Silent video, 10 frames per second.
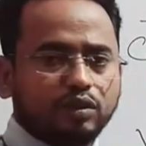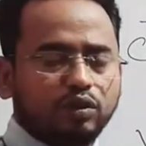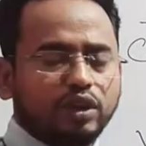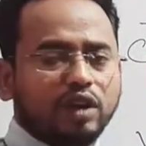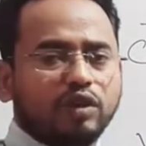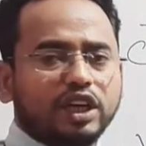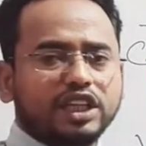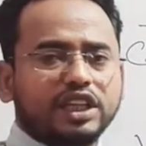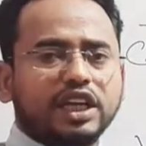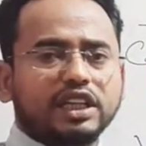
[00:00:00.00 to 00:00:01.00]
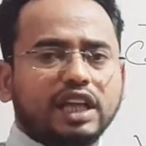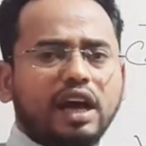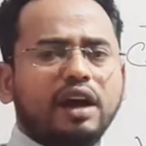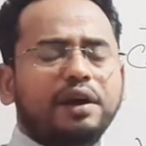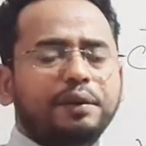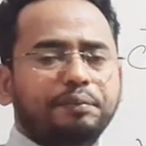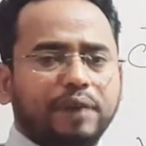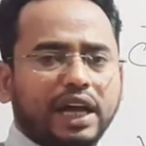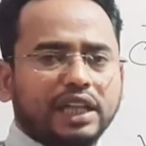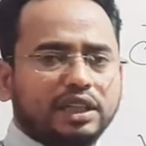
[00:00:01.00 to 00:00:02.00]
কোরিয়ান ওয়ার্ডটি থেকে দা
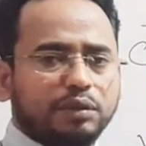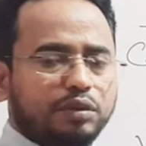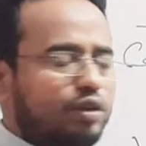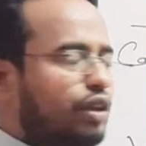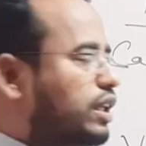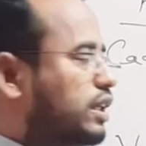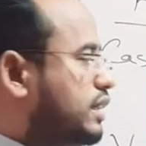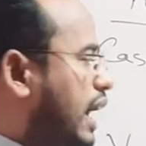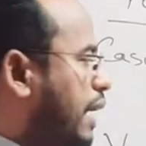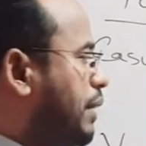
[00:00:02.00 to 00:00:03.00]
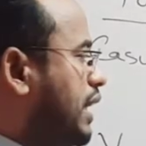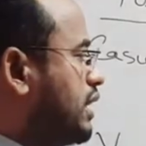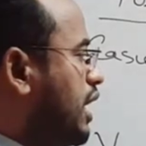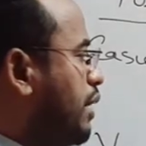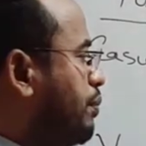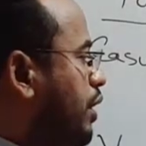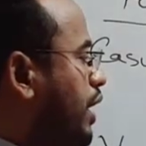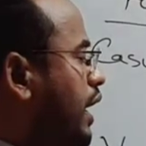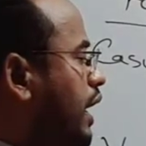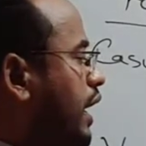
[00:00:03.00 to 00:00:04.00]
বাদ দেব দা বাদ দেওয়ার পরে